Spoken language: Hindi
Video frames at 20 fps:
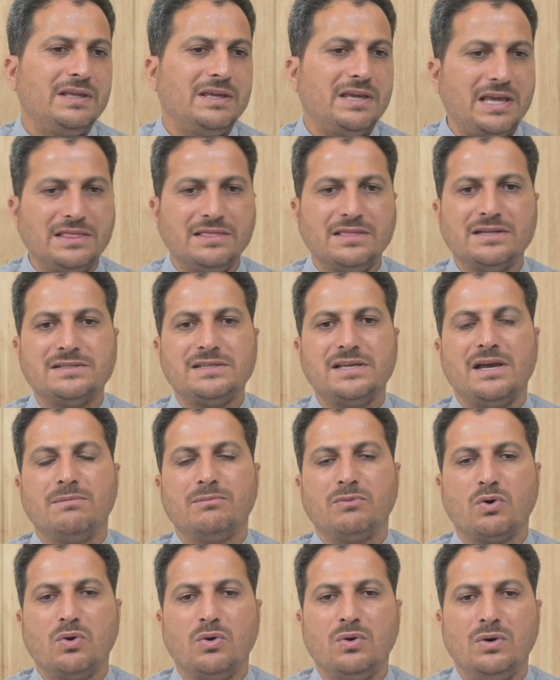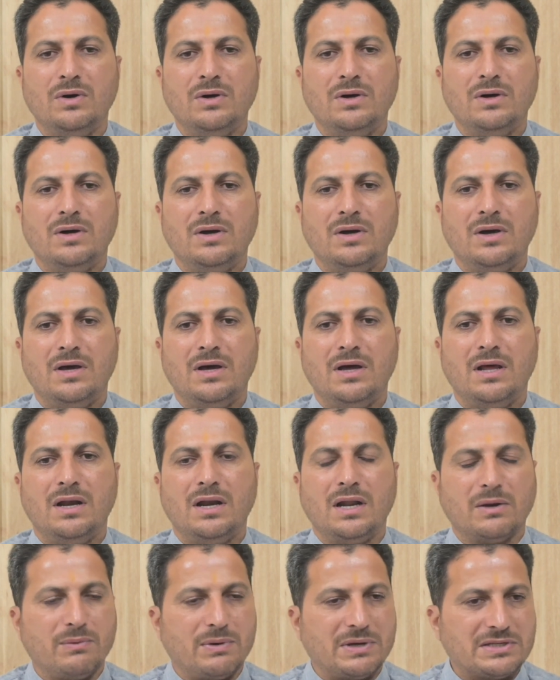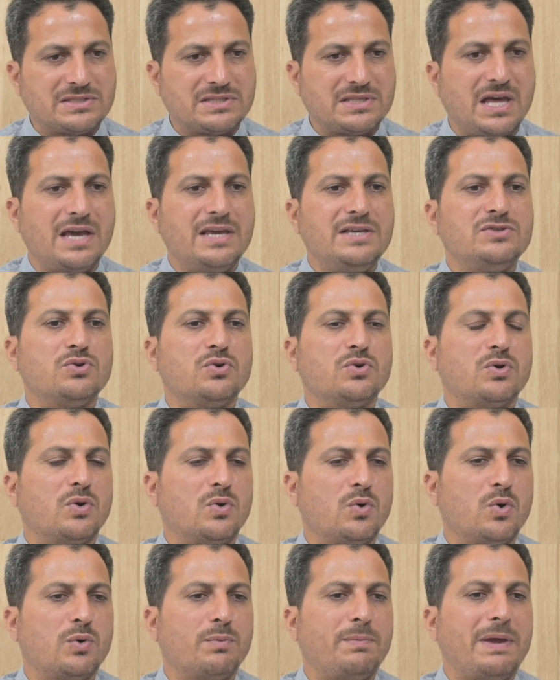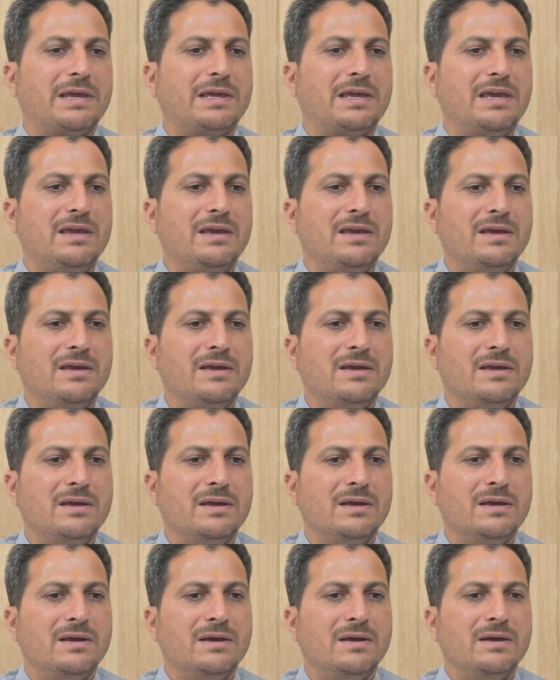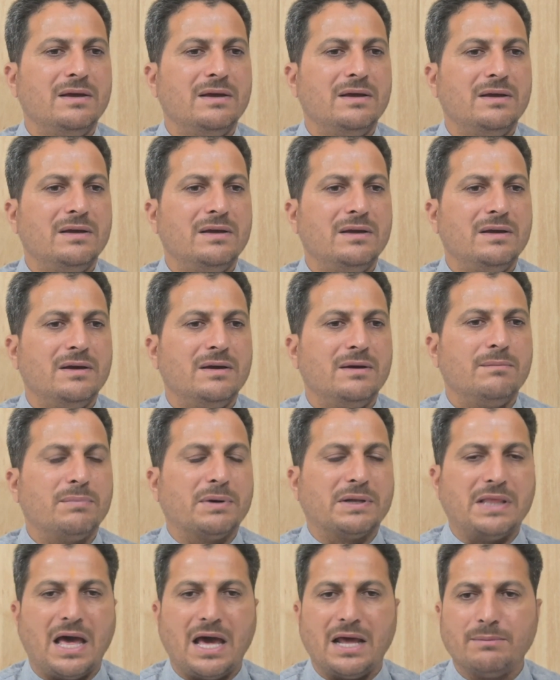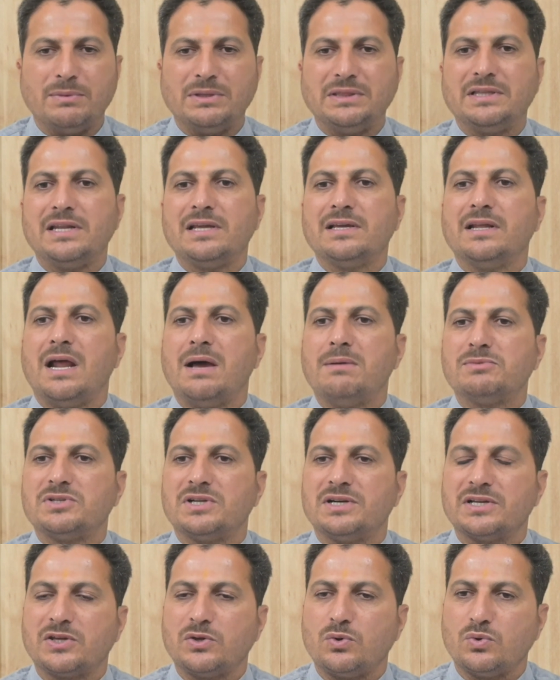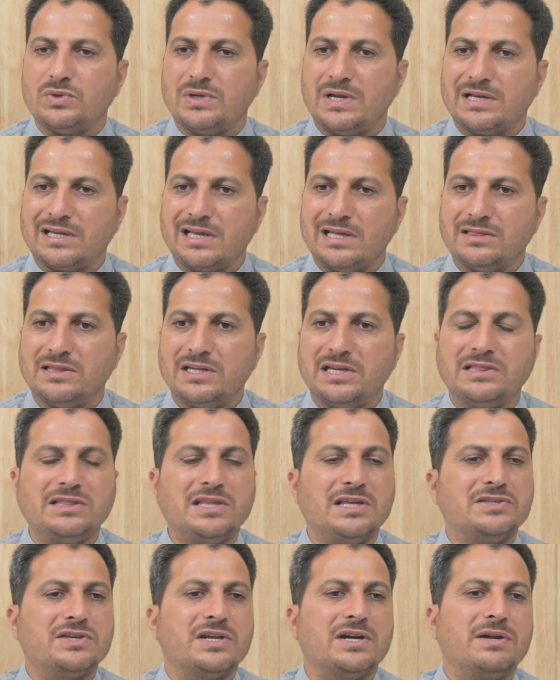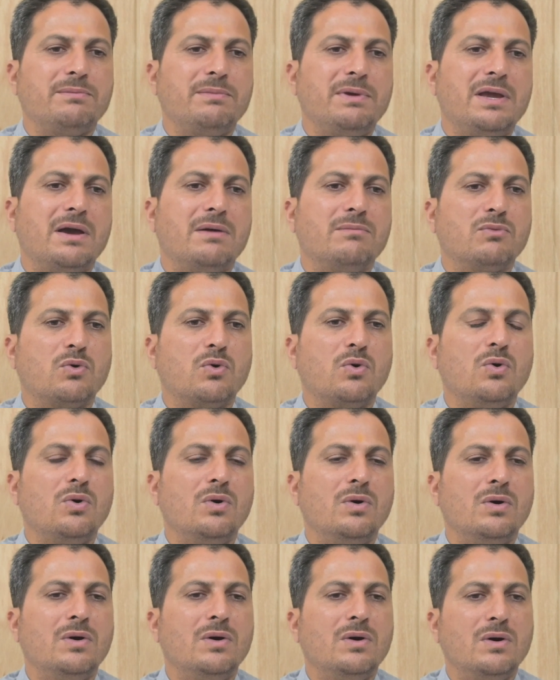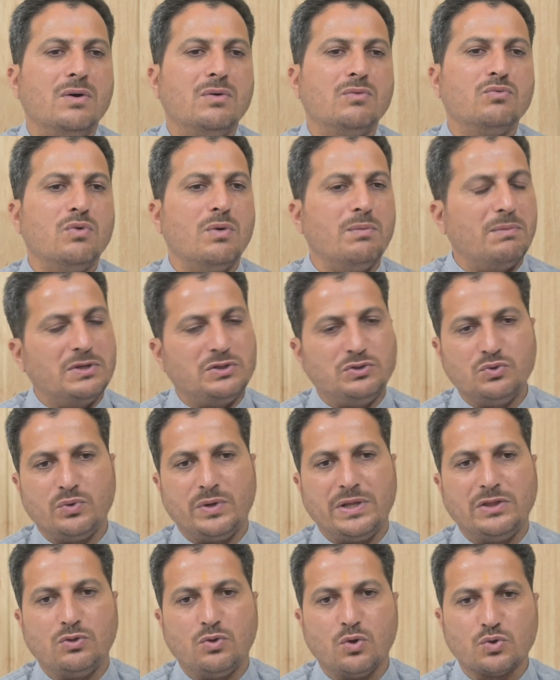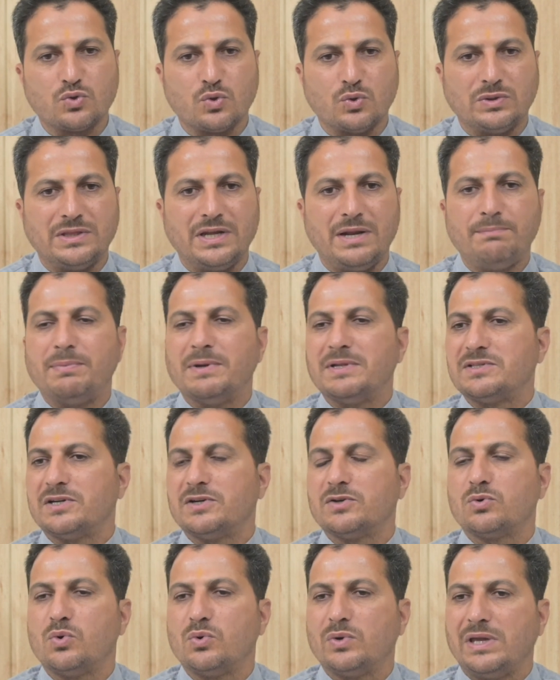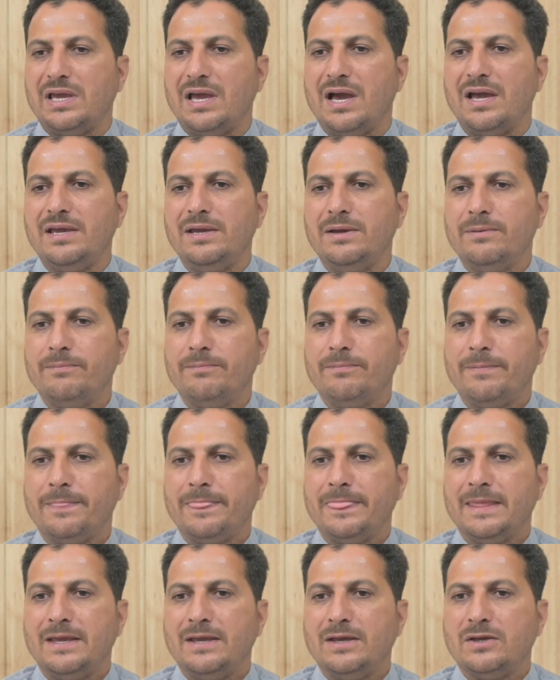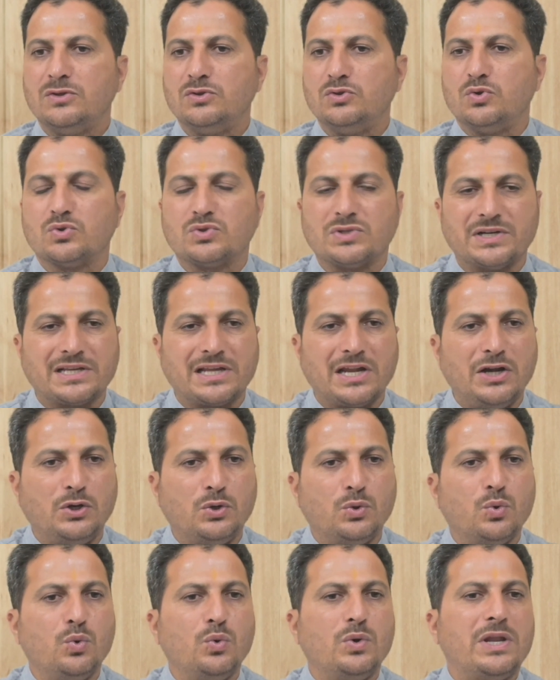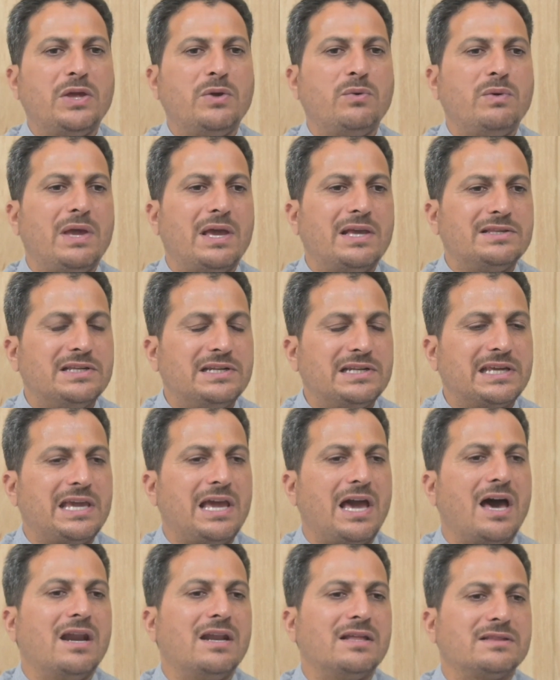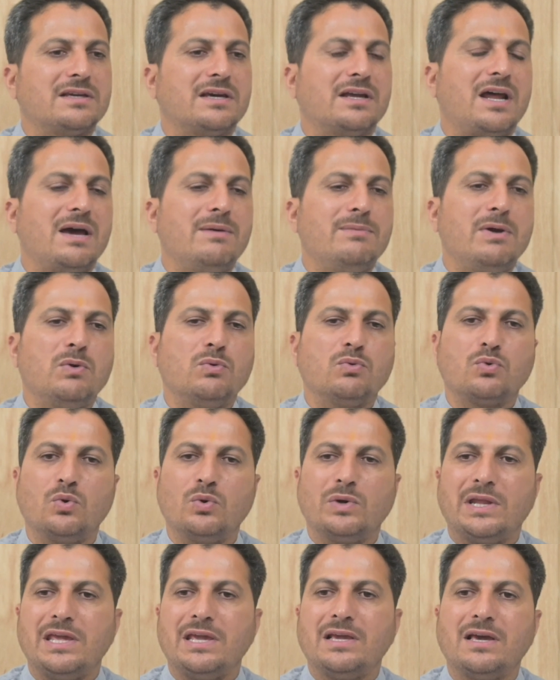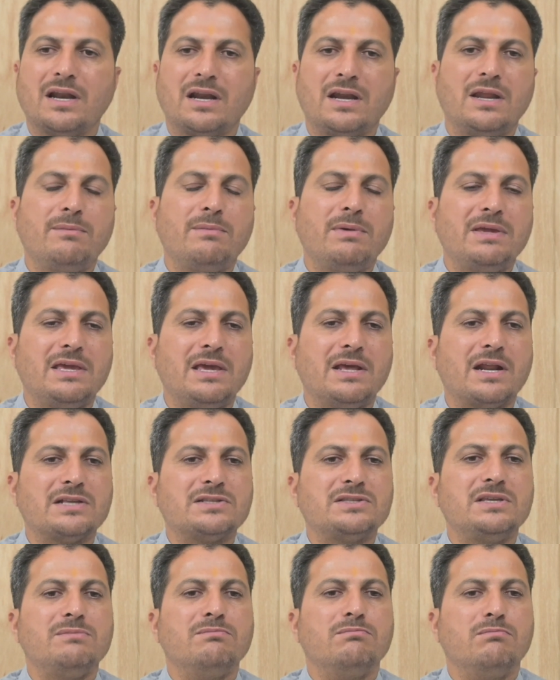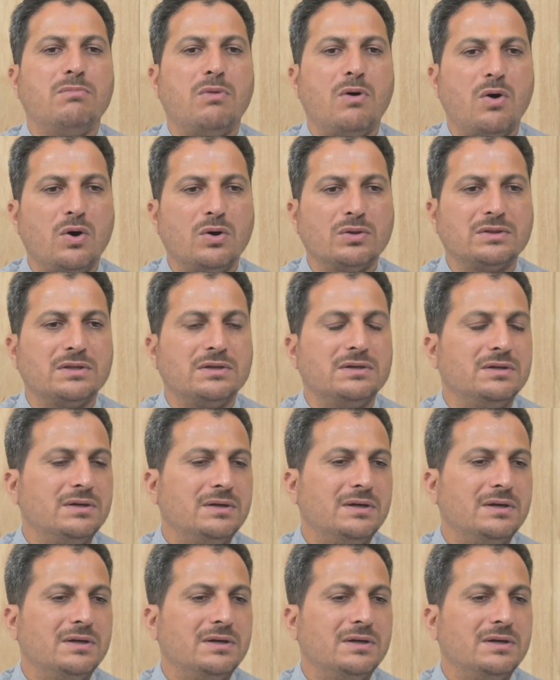केंद्र से हमको लगभग सताई करोड़ रुपए की प्रधानमंत्री ग्राम सड़क योजना के तृतीय चरण में हमको वो मंजूरी दो सड़कों की आई जो सड़कें टूटी हुई हैं जिनकी हालत ख़राब है उनको ठीक करने में ये राशि बहुत